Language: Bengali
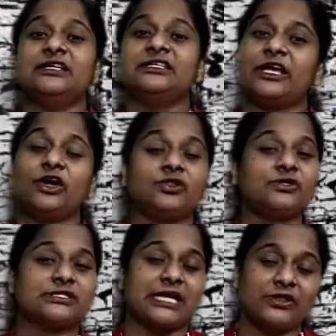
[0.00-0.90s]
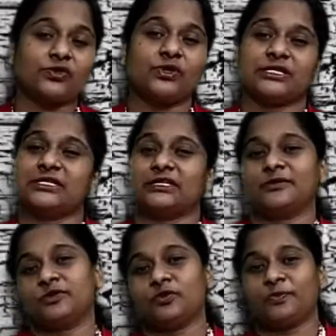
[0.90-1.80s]
সে হয়তো জানতো না যে এটার
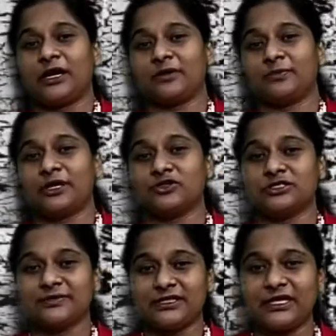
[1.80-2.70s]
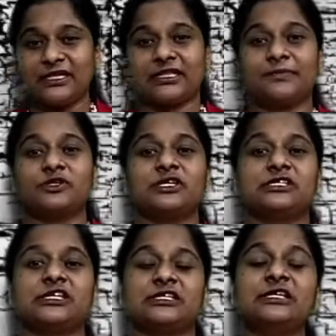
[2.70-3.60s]
ভিতর পার পাওয়া যাবে তাই না তারপর সে
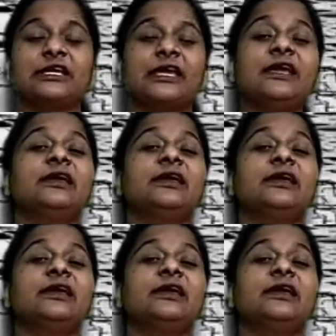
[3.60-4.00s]
সেটিকে